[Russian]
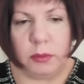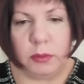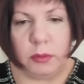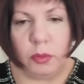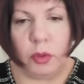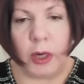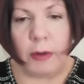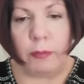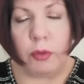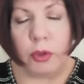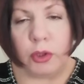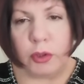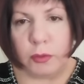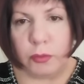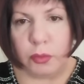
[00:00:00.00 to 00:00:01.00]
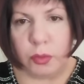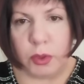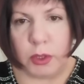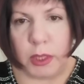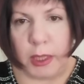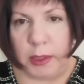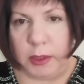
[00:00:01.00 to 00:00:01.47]

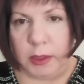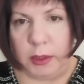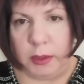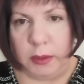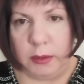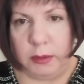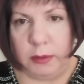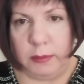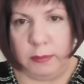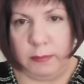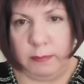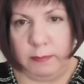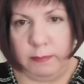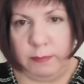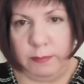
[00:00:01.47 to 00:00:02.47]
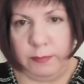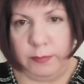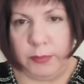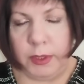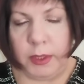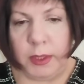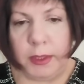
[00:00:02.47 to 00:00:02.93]
руководствуются они
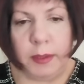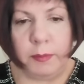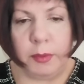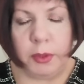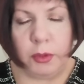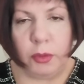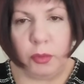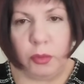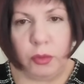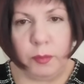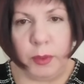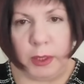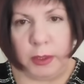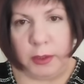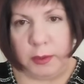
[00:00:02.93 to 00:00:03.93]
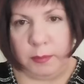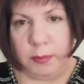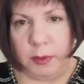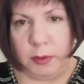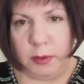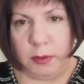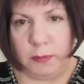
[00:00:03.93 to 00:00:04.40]
не какими-то
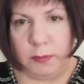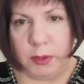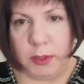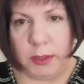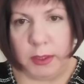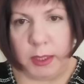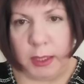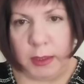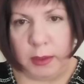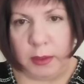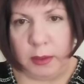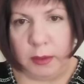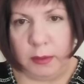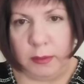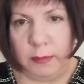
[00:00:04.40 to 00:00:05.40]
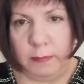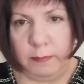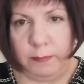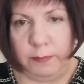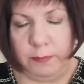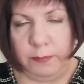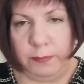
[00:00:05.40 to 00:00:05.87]
документами Ватикана,
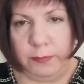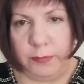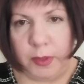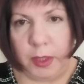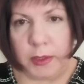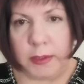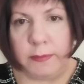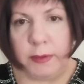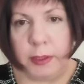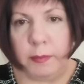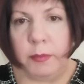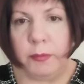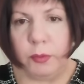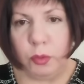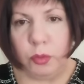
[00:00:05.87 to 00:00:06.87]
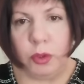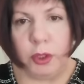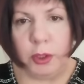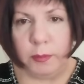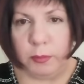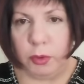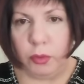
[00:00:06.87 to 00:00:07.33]
а своими
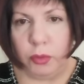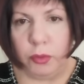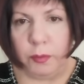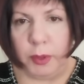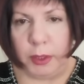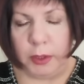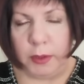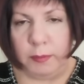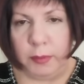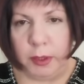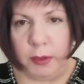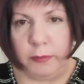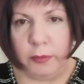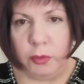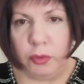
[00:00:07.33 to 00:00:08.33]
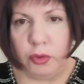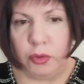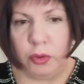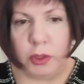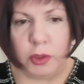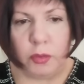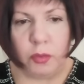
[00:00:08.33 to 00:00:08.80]
внутренними документами. Я говорю
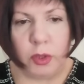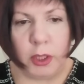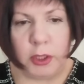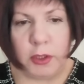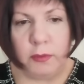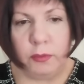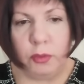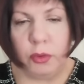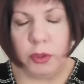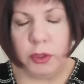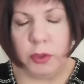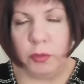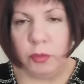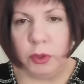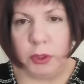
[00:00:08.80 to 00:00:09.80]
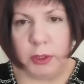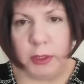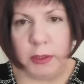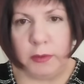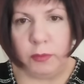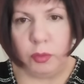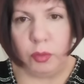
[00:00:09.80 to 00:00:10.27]
еще раз, у каждого ордена у них
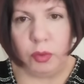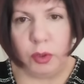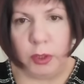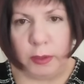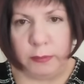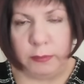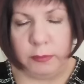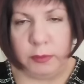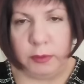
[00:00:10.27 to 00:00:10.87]
есть свой устав,